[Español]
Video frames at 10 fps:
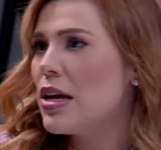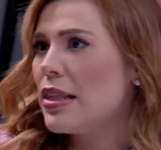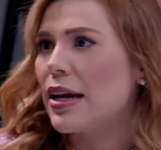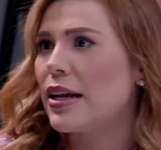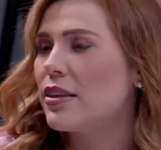
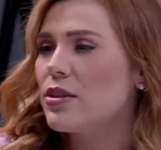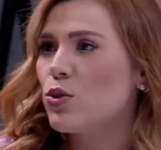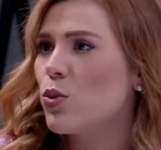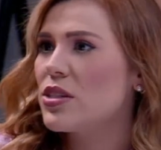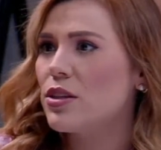la gente
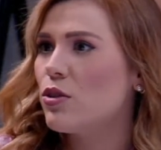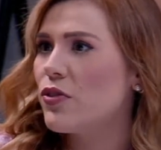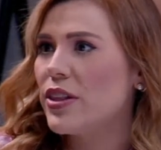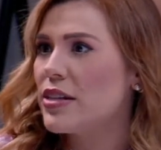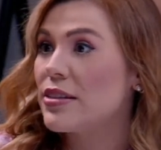estuvo haciendo
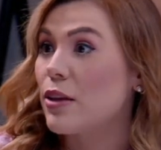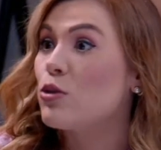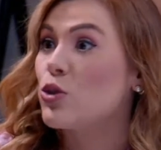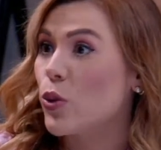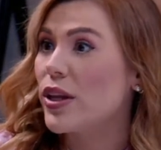fila hasta
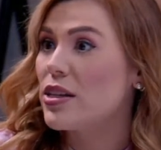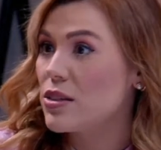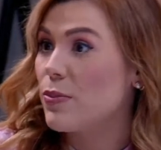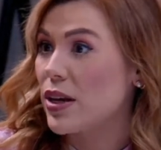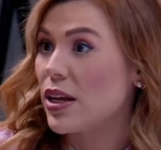dos
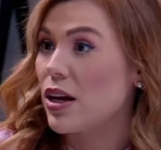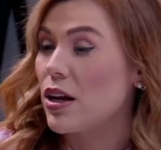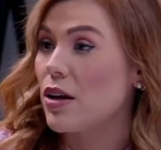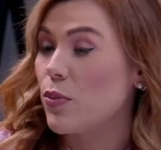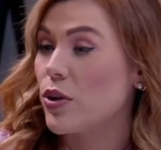horas
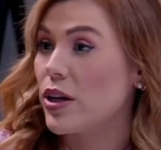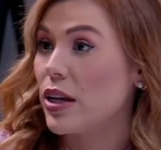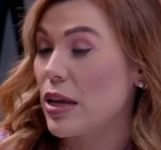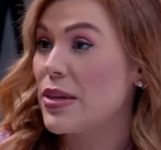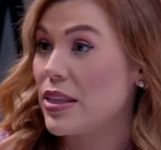para
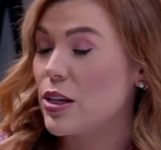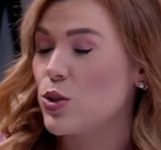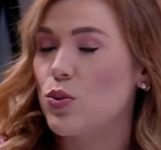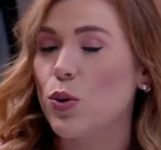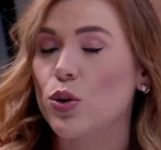poder emitir
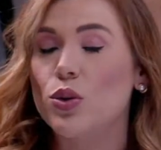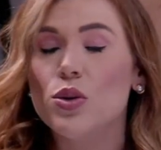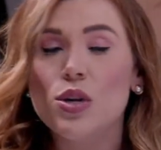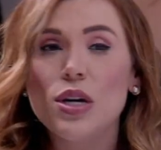su voto.